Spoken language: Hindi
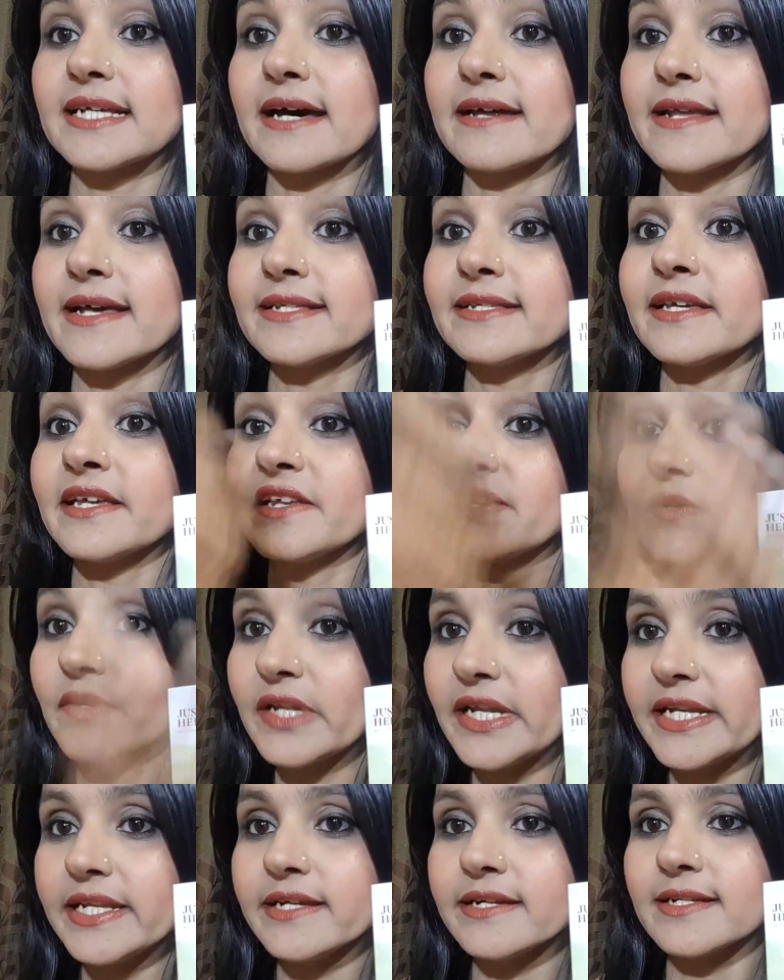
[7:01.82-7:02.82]
सारे ऐसे
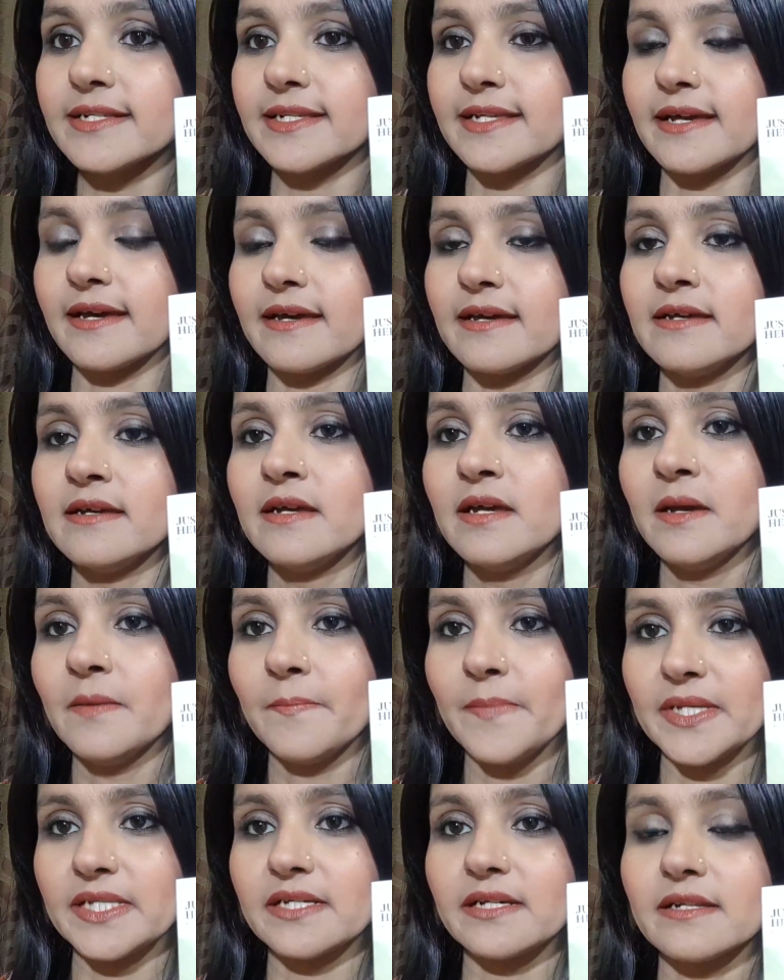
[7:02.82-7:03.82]
इंग्रीडियंट्स हैं
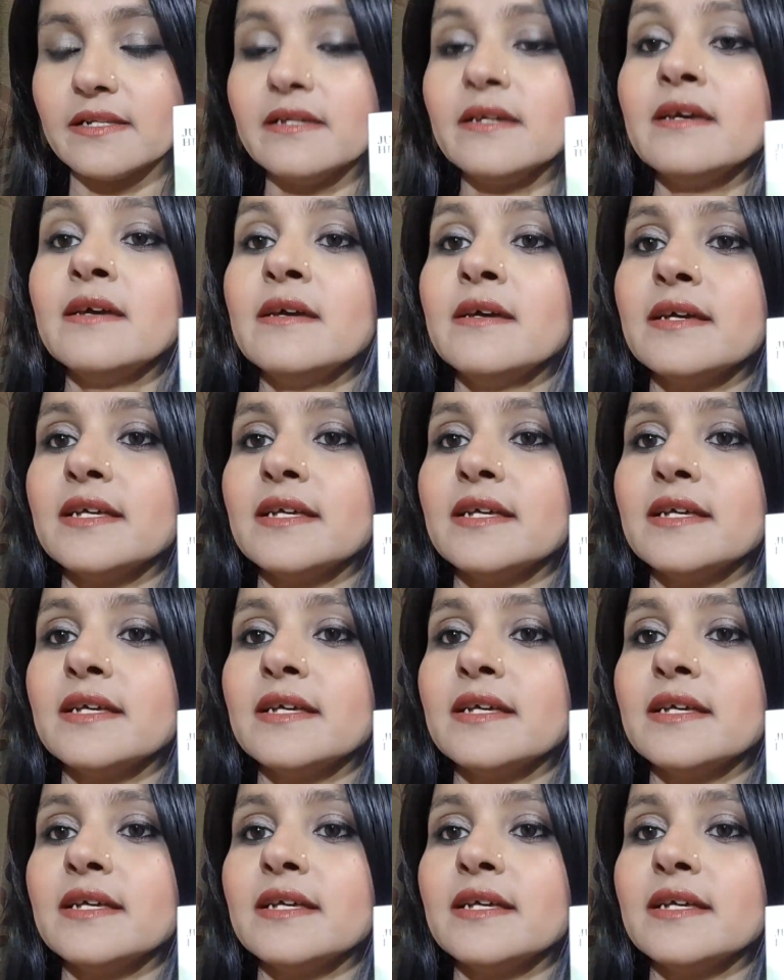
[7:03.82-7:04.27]
बेसिकली